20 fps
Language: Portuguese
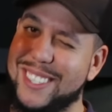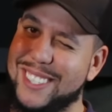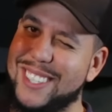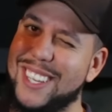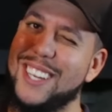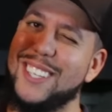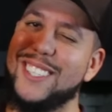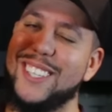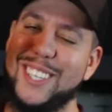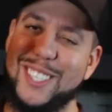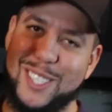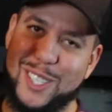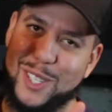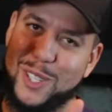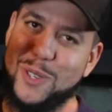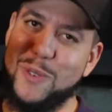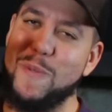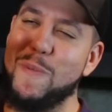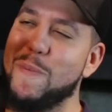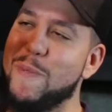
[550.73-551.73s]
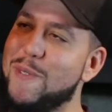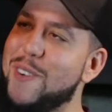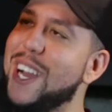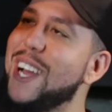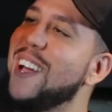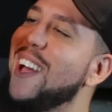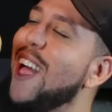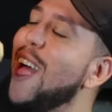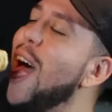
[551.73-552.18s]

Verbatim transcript: Dá licença, desculpa, vai.